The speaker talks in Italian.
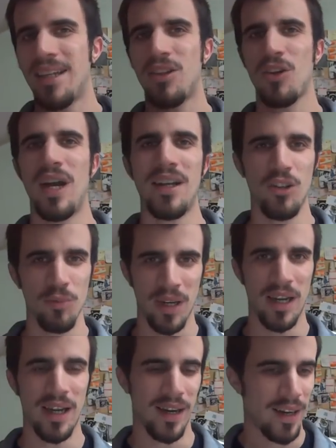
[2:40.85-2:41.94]
di drogarti
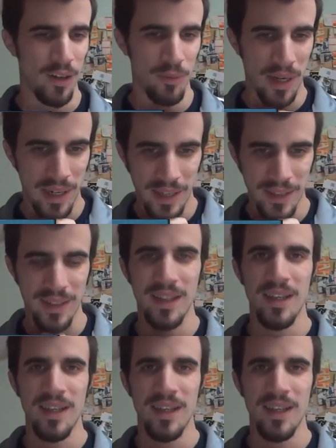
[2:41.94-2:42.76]
ubria- e ubriacarti.